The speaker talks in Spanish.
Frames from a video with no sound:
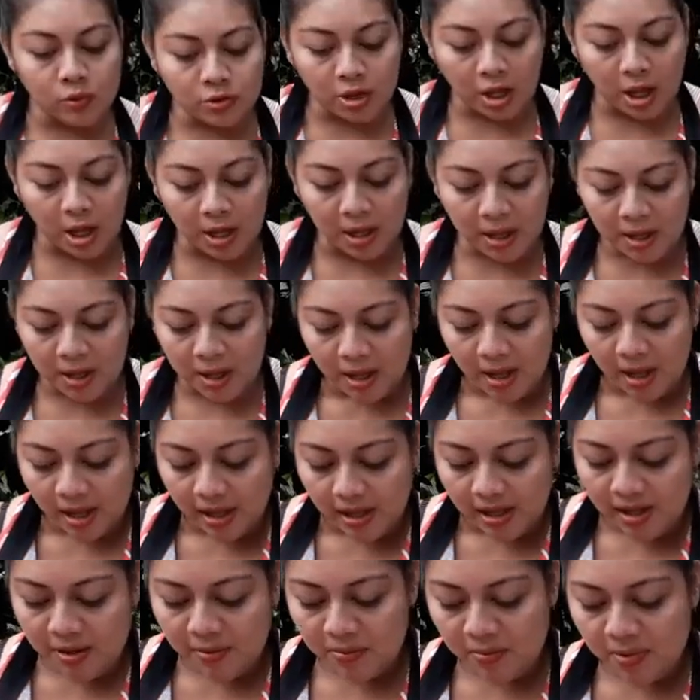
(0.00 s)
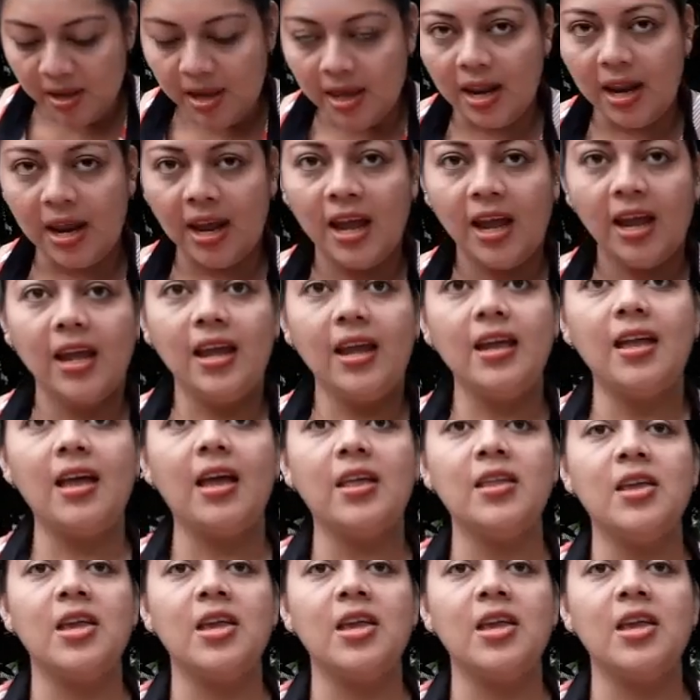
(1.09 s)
Es que estaba bien helado.